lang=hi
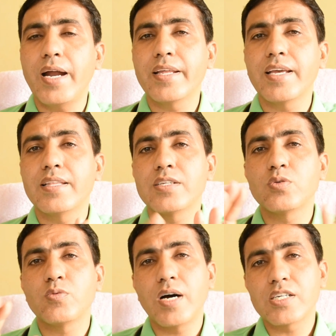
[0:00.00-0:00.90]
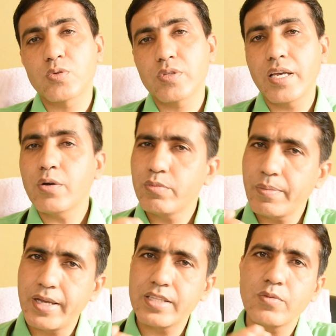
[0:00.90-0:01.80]
पार्ट के अंदर जो वार्ड्स होते हैं
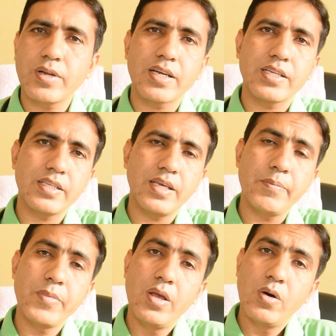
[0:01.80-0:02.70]
उनमें बेहतर वर्क करती है